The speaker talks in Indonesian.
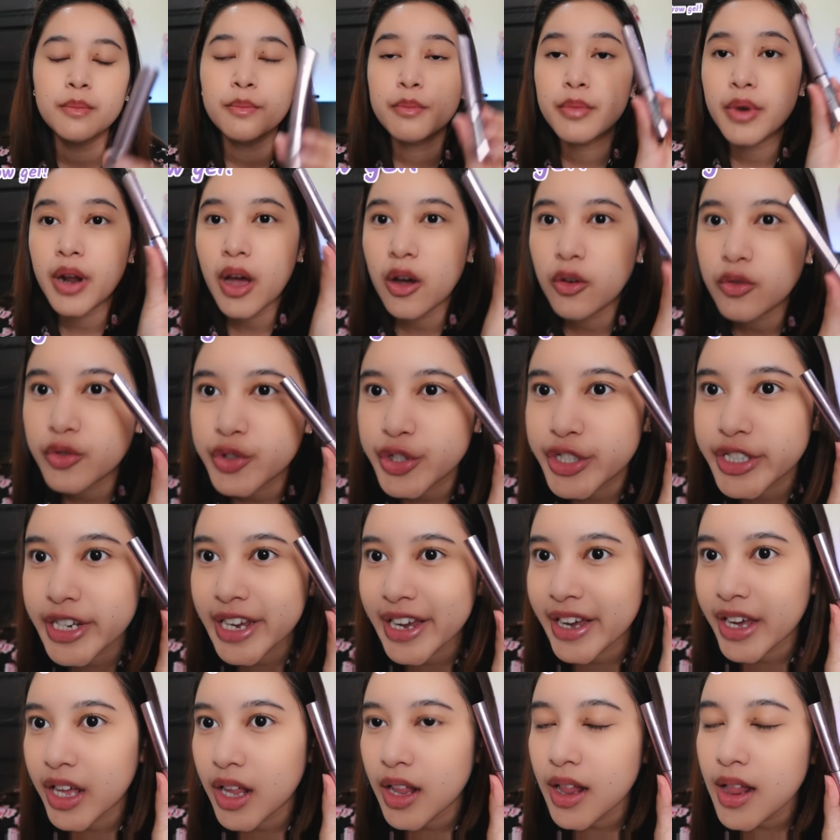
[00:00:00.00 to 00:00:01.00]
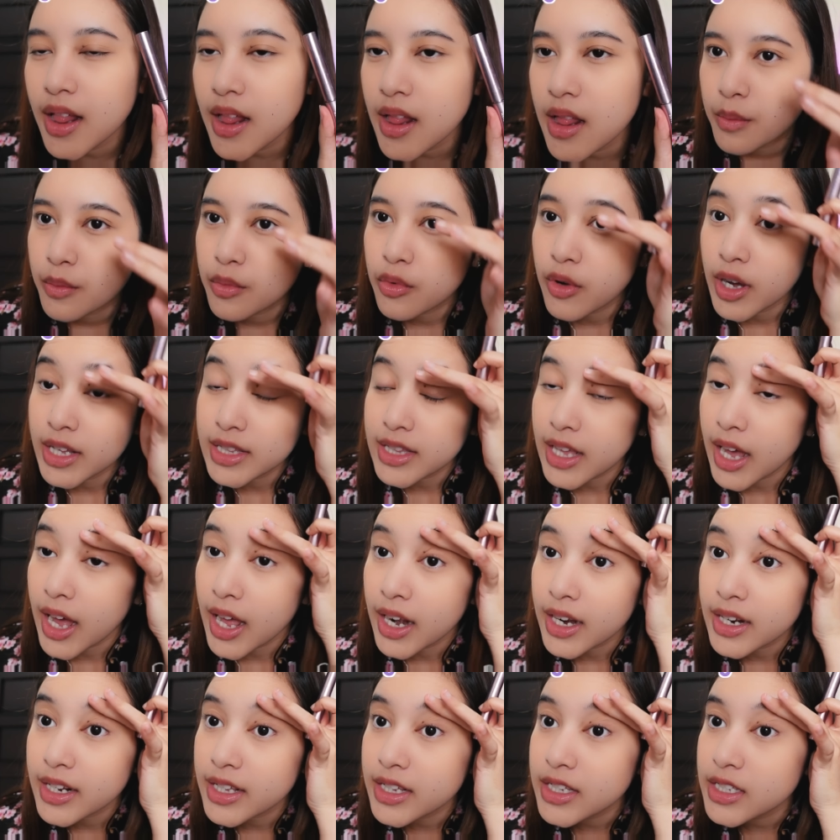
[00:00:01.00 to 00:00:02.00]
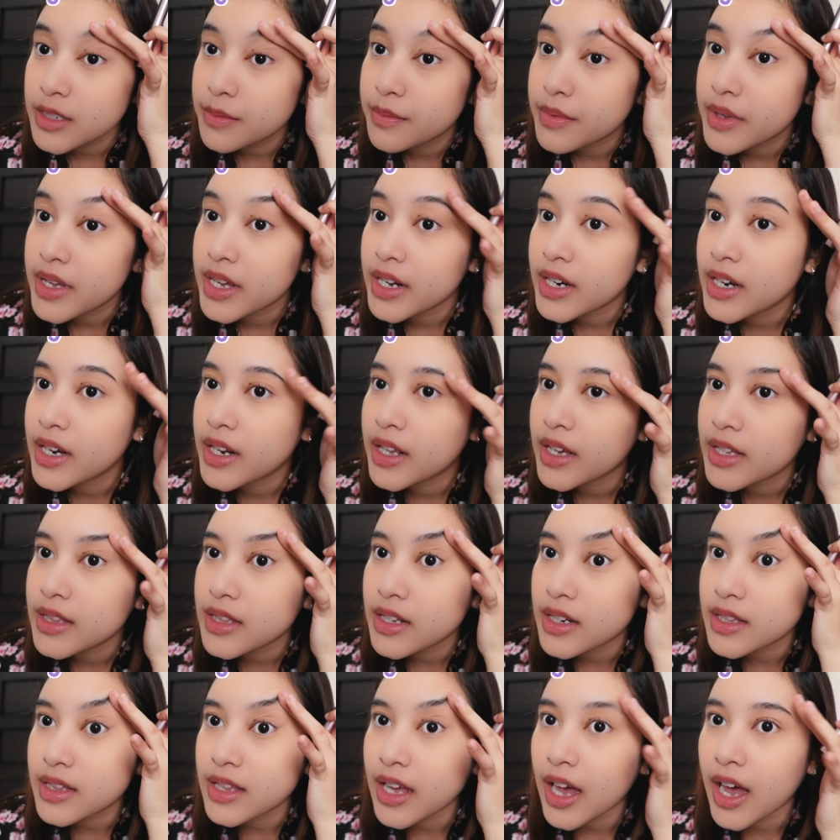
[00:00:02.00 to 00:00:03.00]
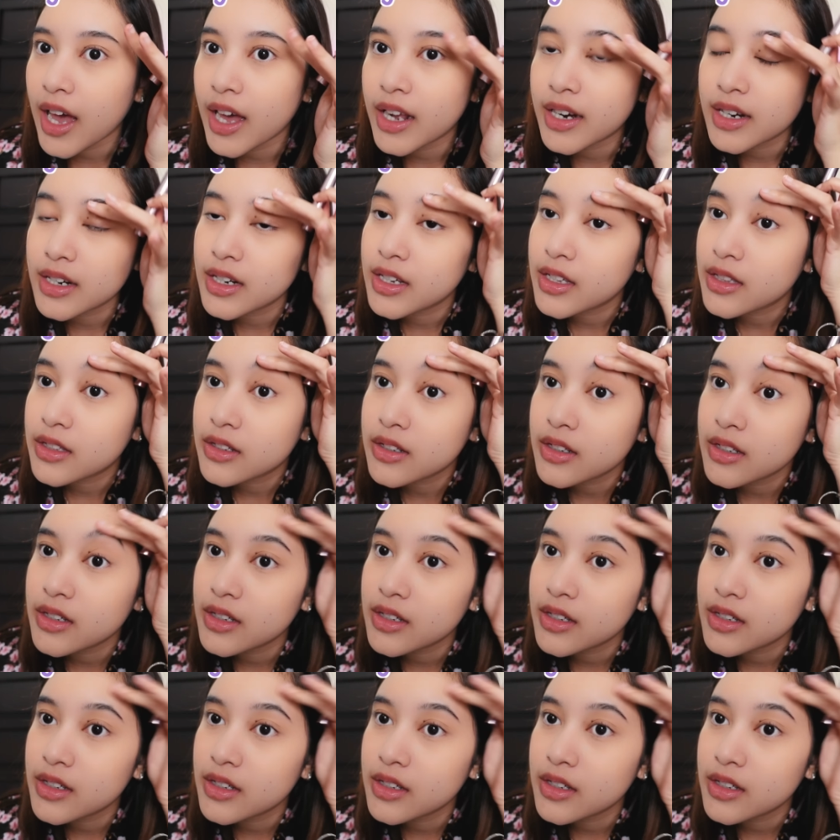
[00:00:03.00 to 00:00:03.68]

brow gel buat alis biar dia tertahan gitu